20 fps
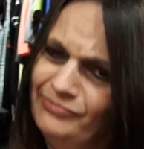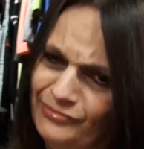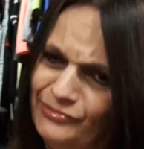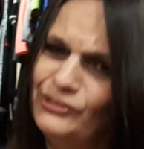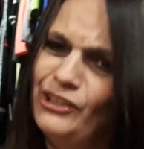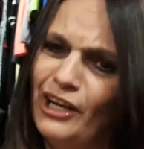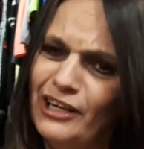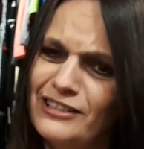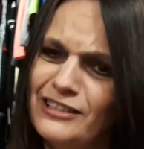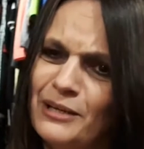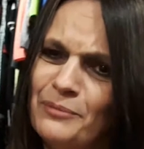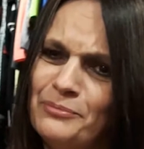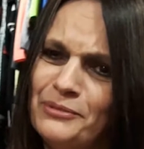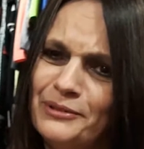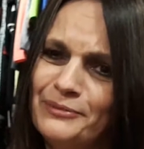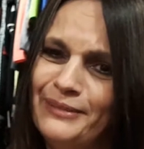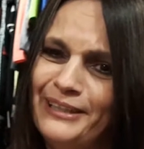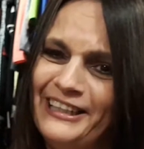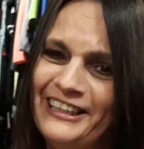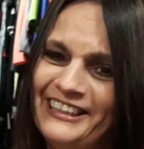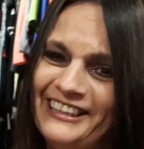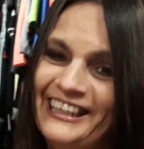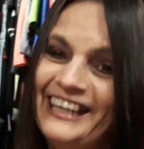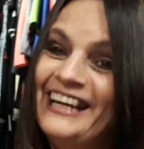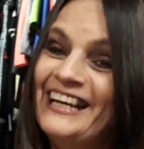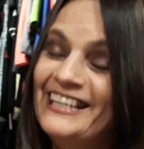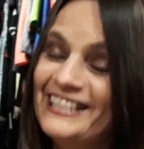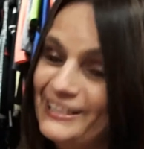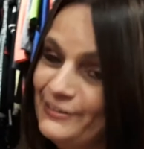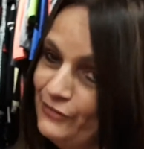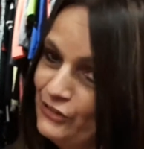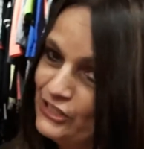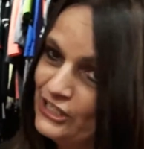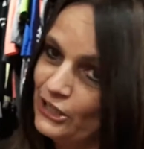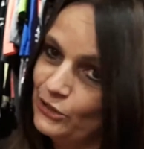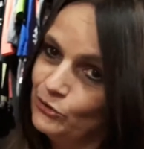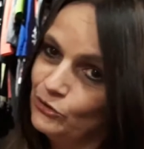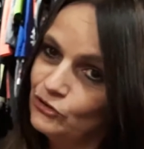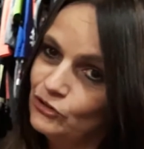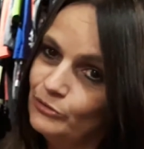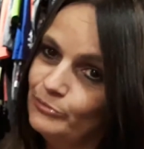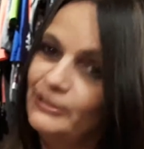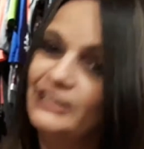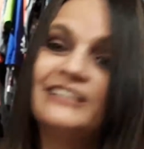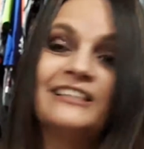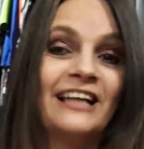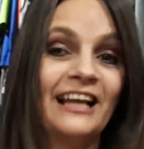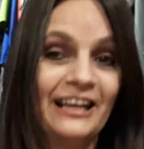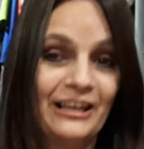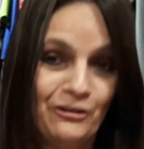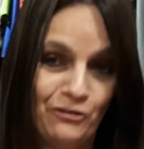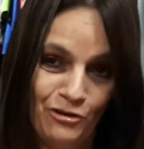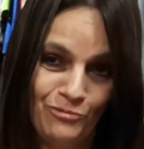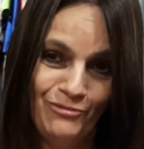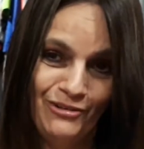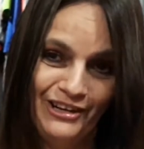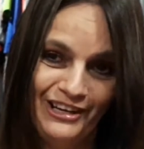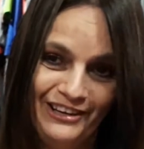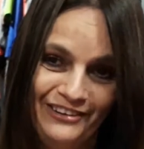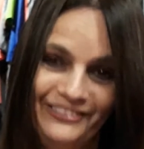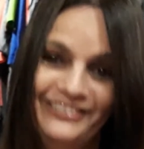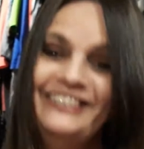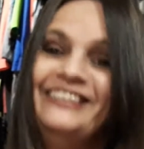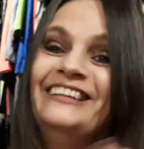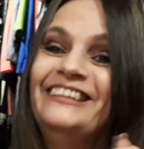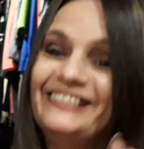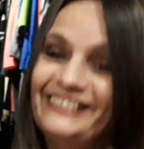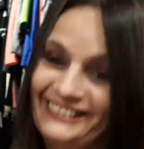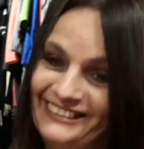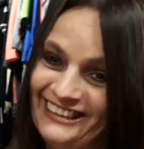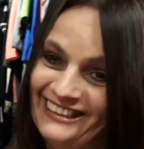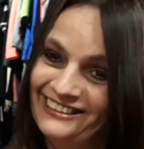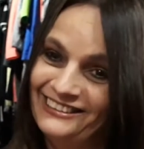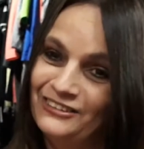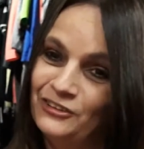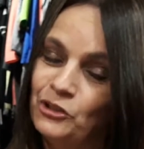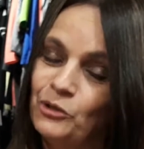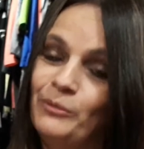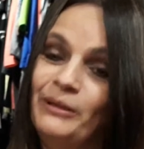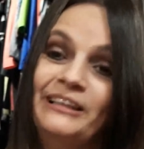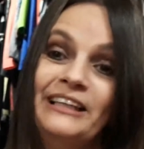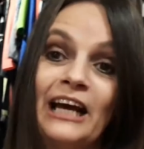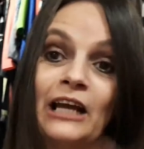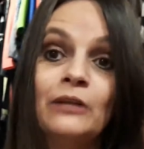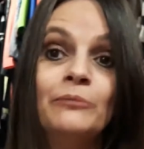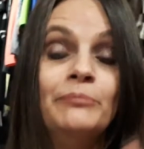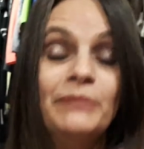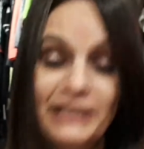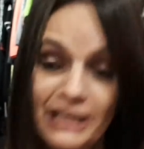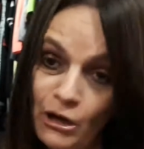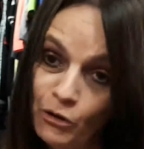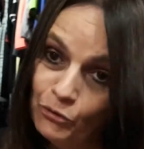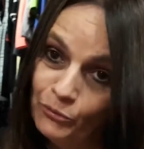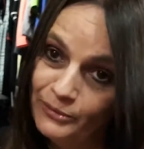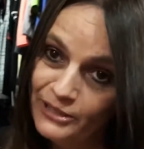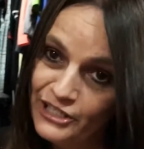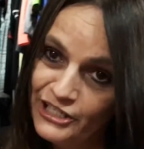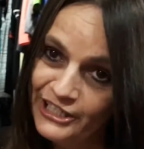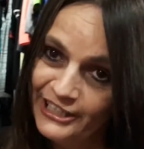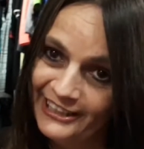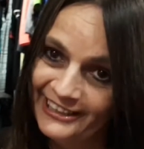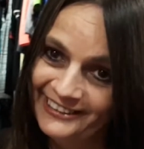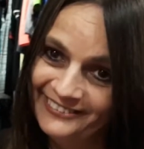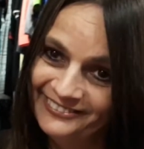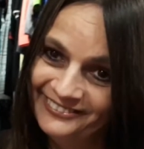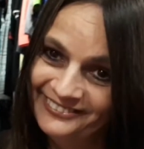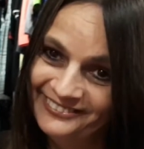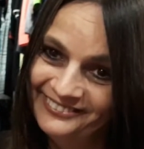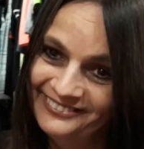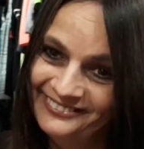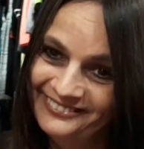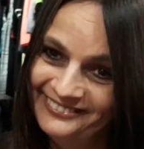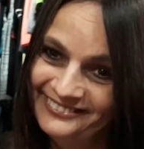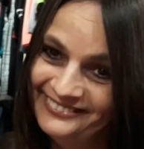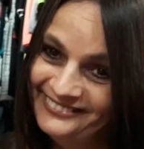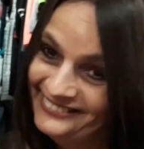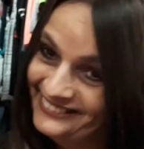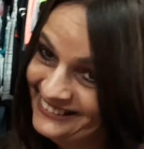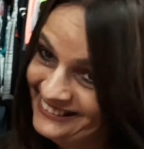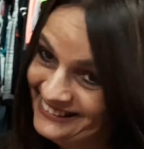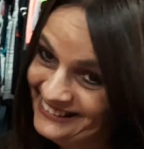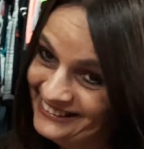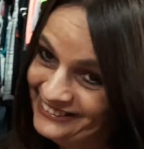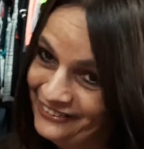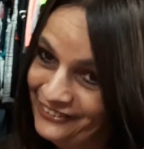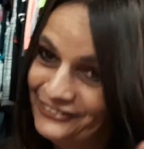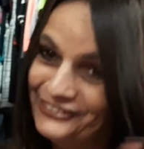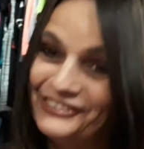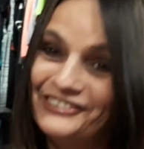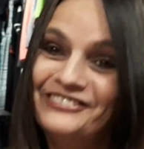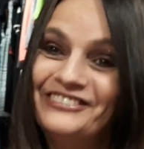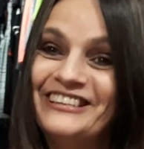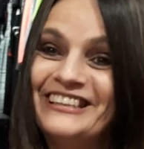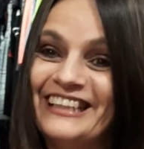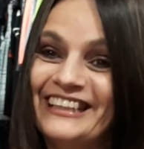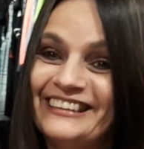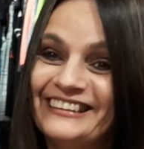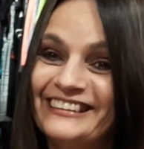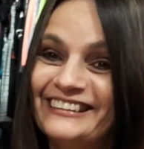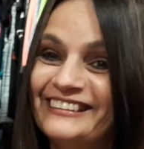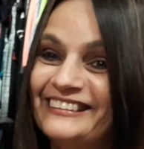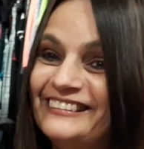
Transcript: Torcem por mim. E se você é consumista, como eu, deixa seu comentário. Me dá alguma dica? Conto com vocês.